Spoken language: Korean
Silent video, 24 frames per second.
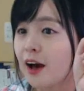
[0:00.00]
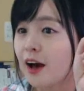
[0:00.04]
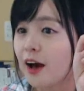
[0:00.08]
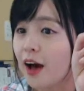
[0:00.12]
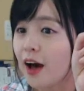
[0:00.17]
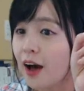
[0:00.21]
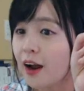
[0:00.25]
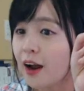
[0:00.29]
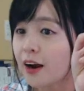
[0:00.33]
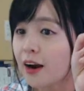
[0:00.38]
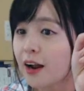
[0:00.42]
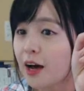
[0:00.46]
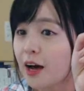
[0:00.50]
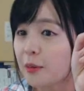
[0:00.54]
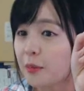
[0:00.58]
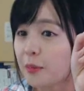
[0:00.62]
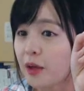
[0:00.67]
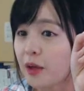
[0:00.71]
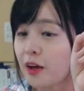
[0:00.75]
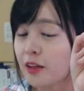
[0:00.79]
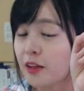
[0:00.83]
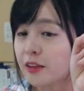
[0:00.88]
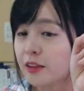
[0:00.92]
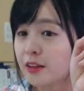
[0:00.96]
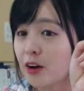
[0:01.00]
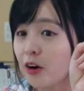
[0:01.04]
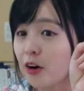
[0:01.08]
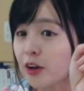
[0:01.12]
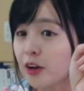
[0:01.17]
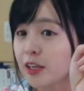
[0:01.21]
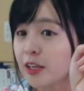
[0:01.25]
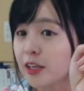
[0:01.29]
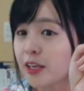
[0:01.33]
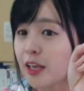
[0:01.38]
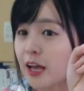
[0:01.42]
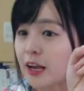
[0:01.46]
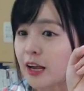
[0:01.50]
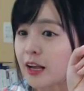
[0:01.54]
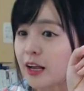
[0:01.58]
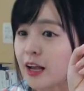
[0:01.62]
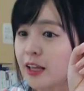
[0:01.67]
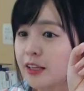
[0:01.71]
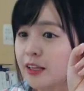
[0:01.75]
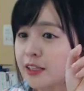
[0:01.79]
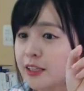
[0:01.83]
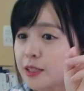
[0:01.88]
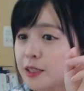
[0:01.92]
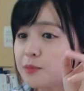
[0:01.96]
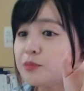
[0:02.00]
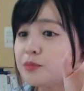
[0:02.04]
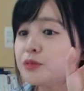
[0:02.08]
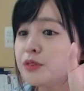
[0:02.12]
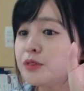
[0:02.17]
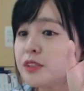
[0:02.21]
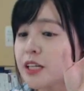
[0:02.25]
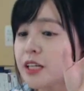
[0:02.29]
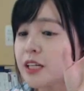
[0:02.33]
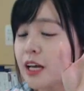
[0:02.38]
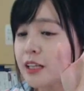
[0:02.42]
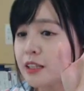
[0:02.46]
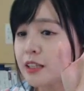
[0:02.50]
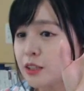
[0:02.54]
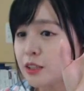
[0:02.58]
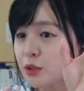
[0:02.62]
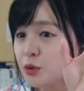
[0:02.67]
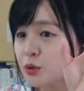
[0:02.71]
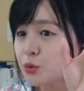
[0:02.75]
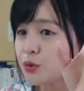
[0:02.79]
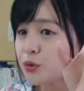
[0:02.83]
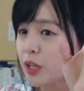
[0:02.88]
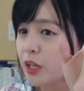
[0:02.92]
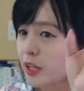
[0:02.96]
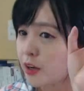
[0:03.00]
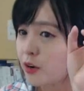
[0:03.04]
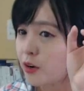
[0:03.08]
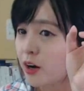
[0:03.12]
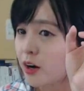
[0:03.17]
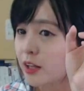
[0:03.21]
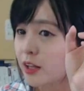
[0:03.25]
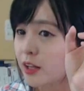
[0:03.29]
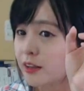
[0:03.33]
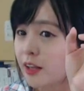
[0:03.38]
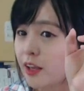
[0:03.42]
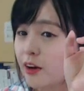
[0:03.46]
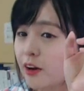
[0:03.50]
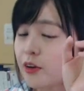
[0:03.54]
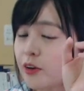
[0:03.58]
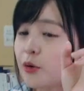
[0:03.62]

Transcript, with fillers: 알 하면 거기에 약간 그 풍자의 뜻도 될 것 같아요.